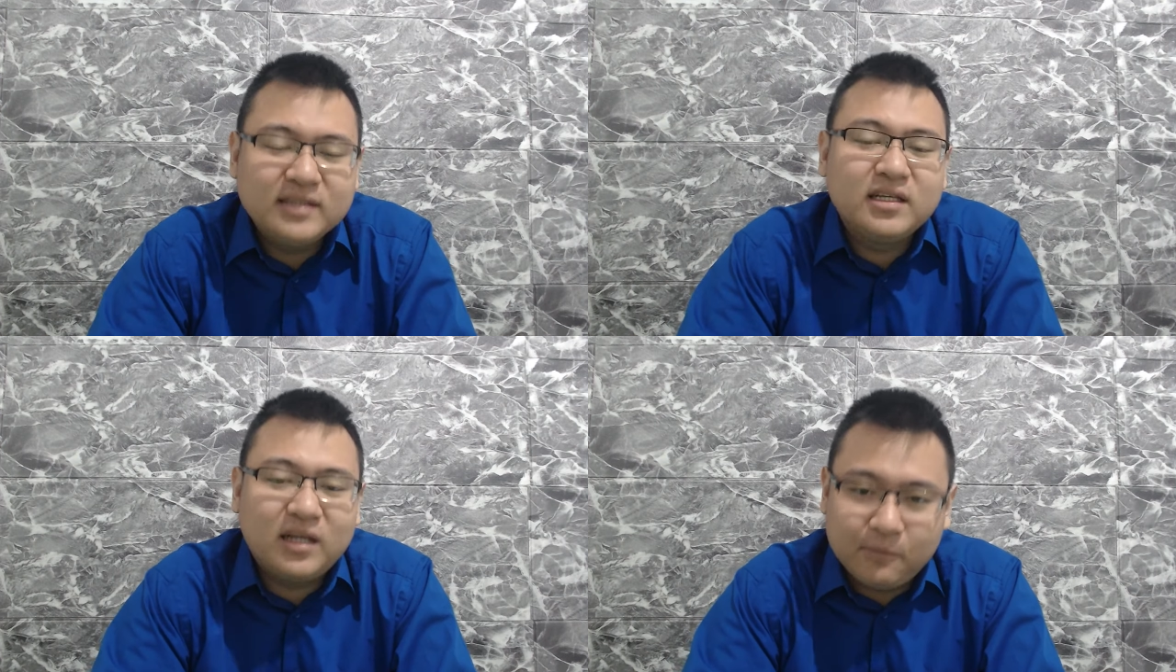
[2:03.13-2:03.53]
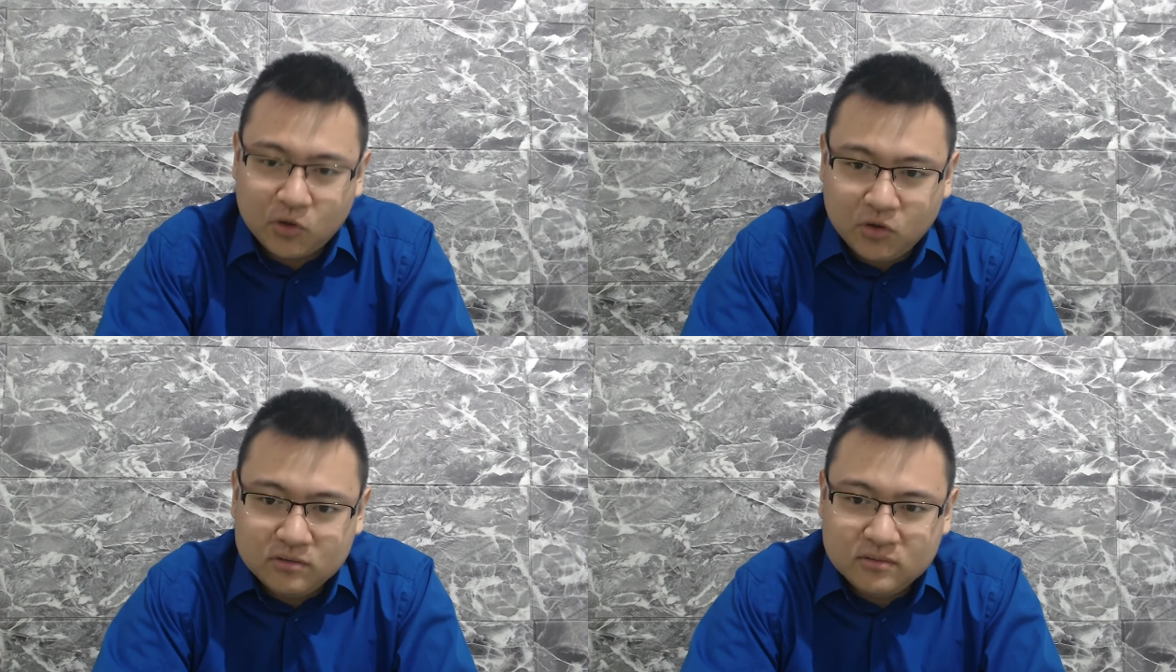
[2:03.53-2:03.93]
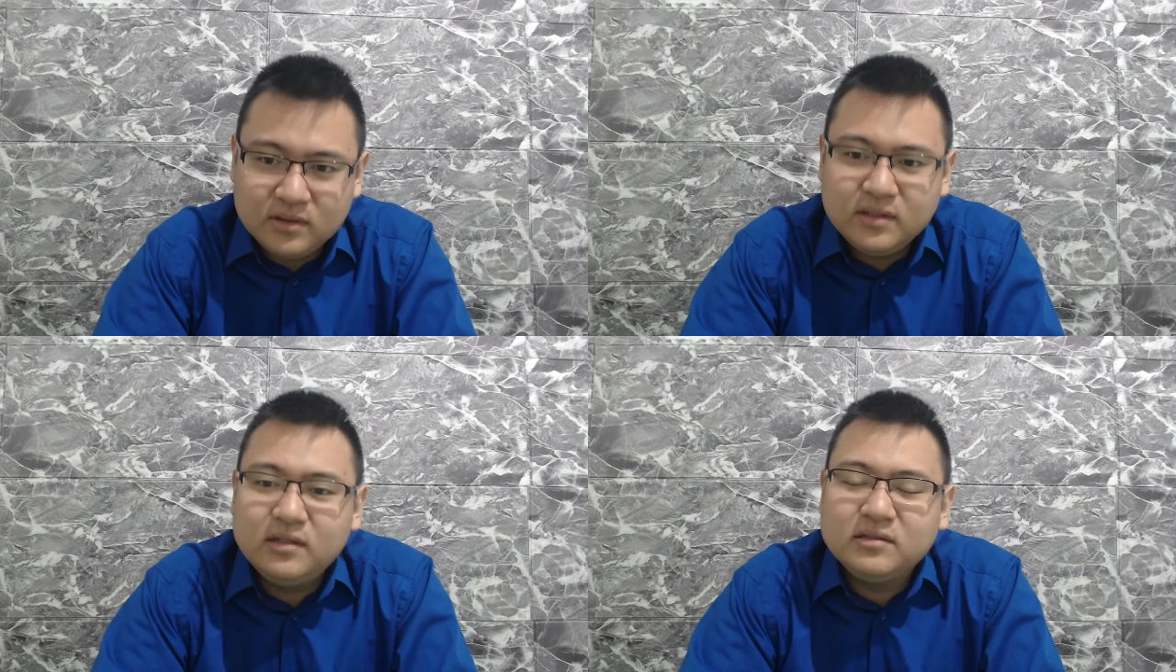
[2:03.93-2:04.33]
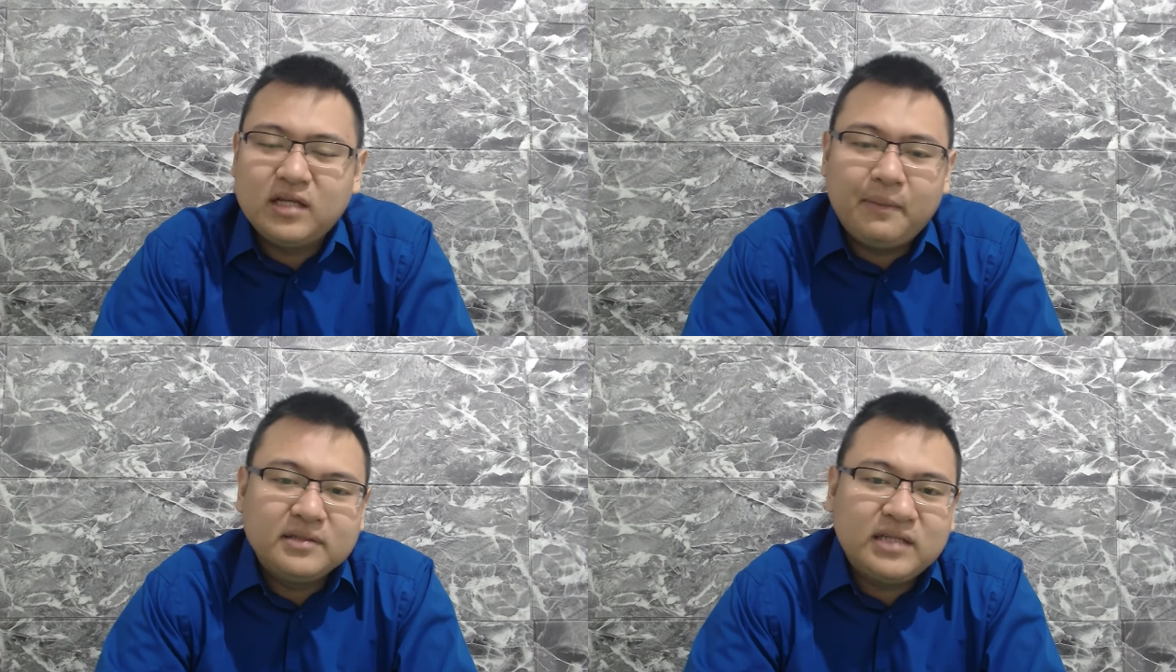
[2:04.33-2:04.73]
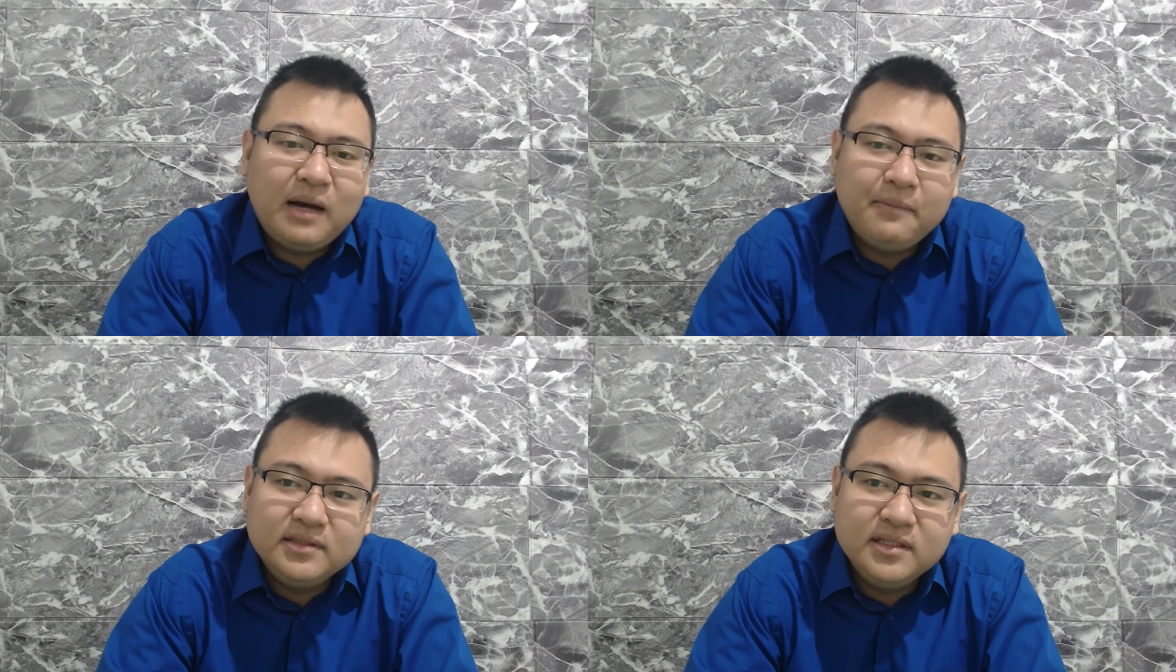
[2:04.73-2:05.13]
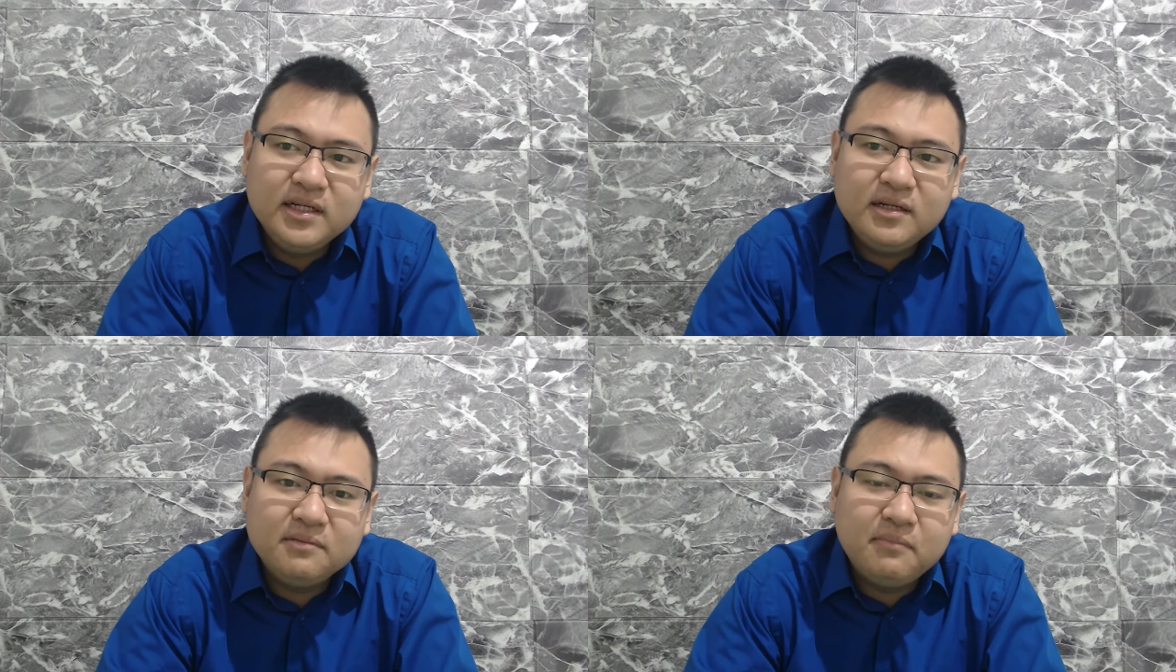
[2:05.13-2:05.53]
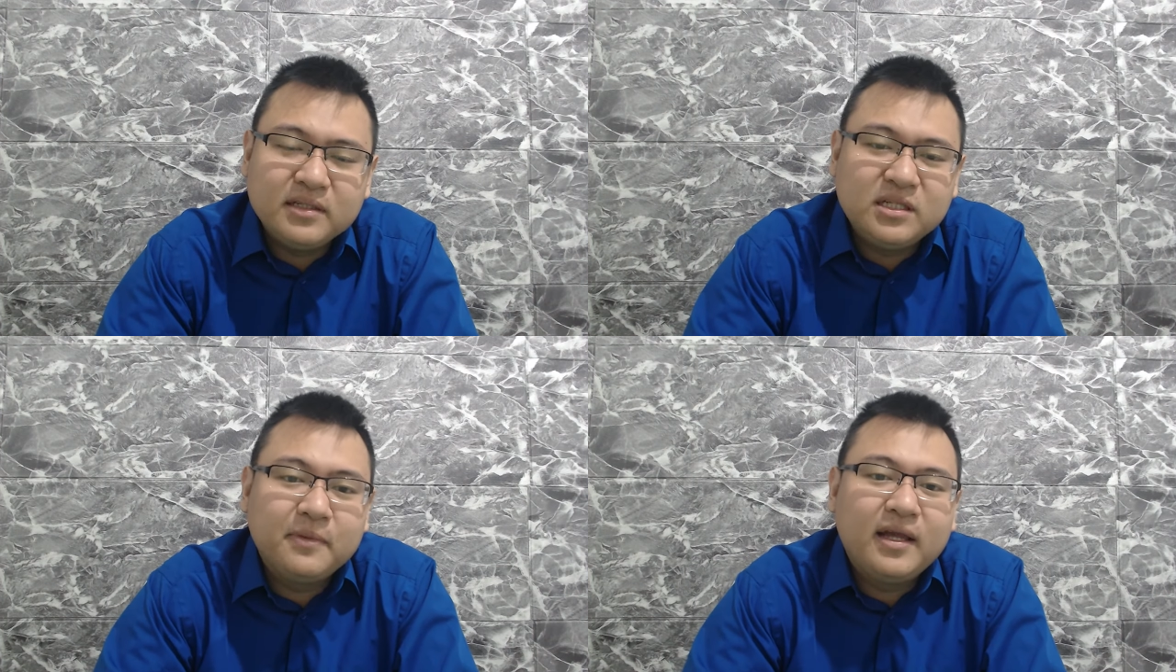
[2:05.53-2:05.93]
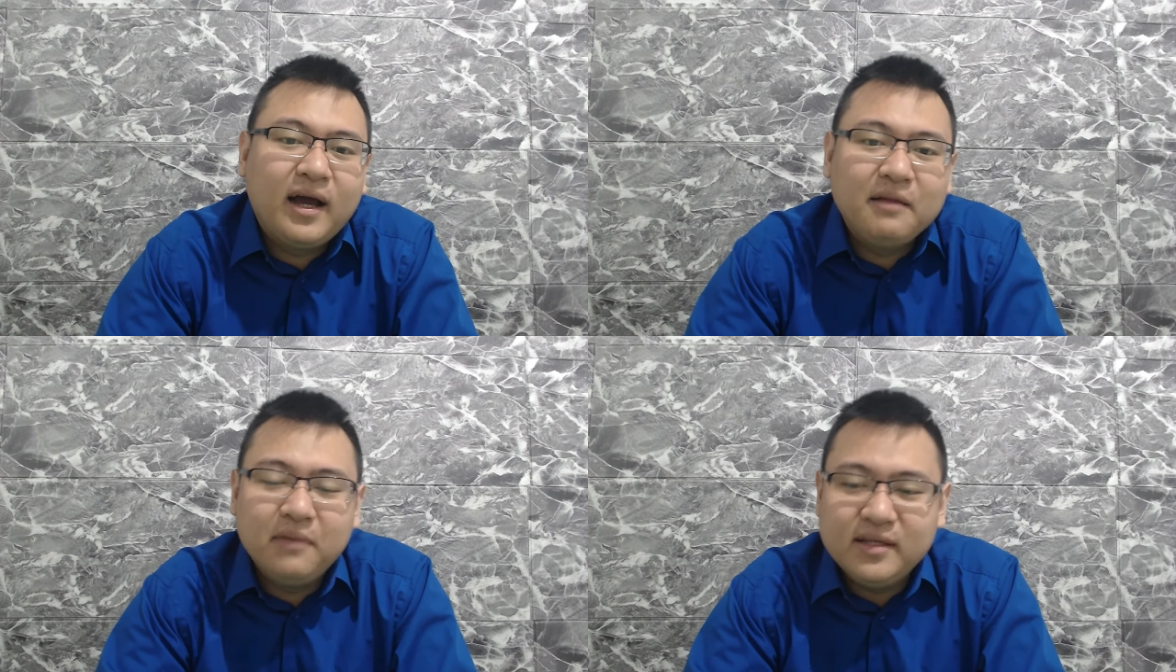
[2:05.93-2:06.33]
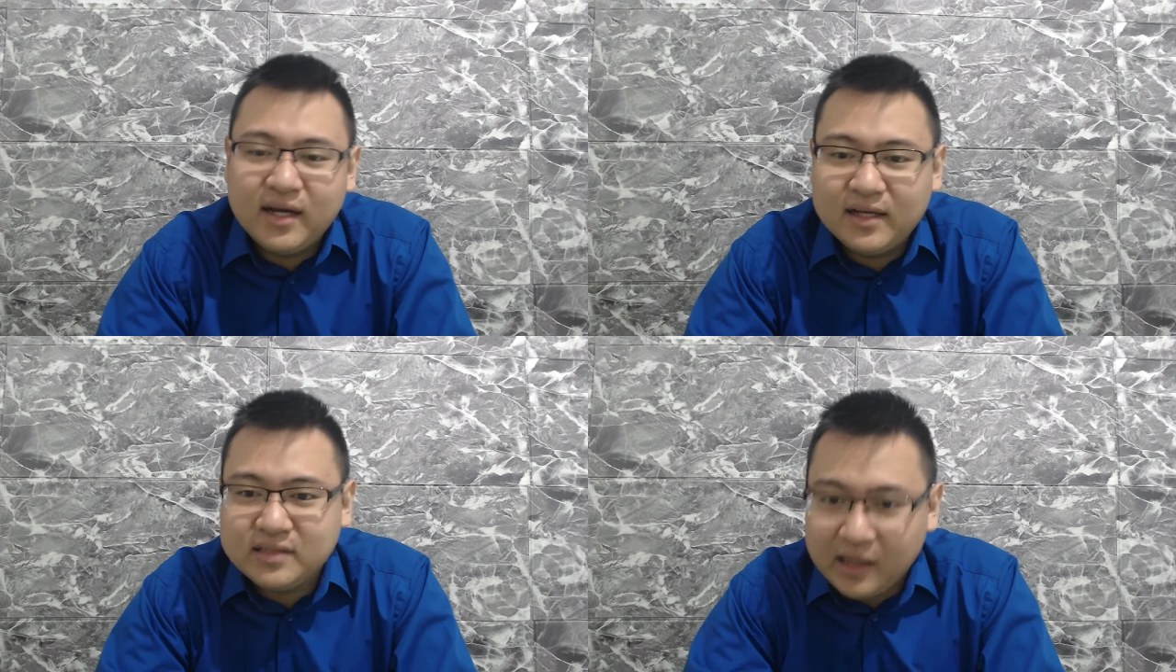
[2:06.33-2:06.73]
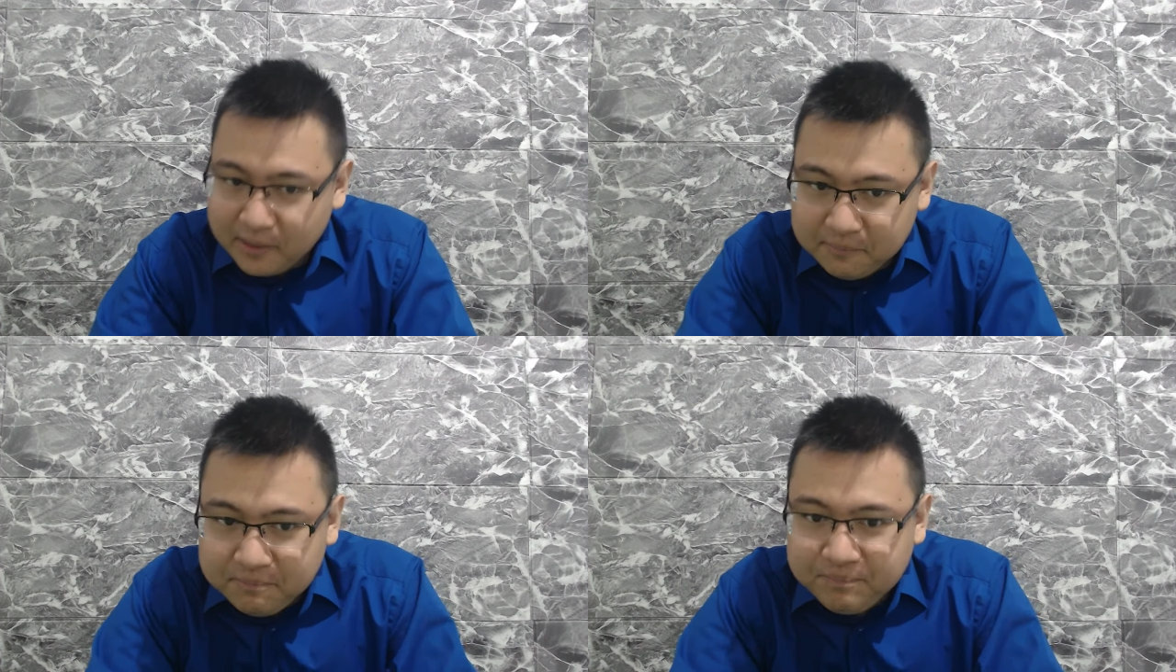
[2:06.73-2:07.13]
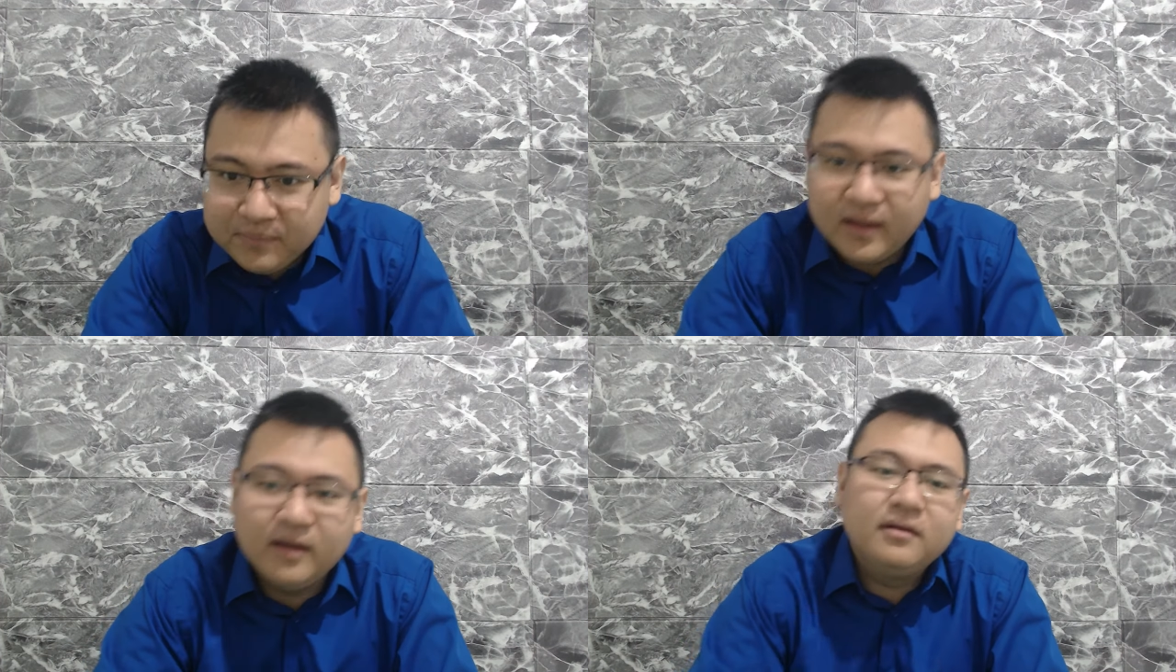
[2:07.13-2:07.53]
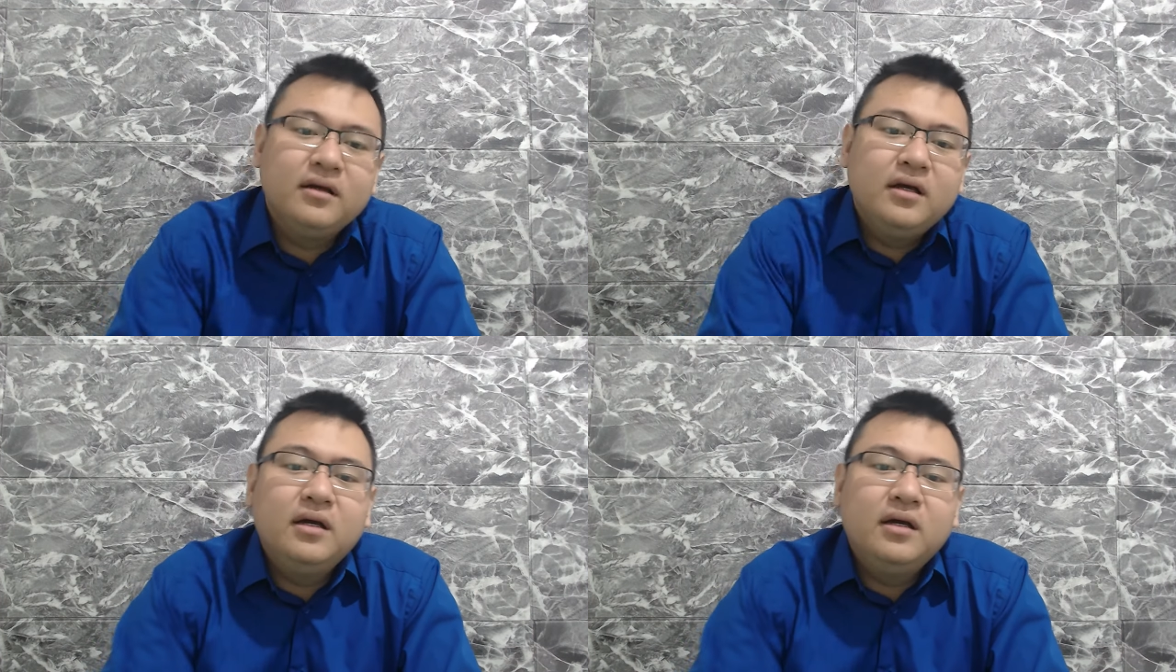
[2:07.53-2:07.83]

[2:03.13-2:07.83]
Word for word: aset kripto sama saham aja masih menang dan banyakkan saham nah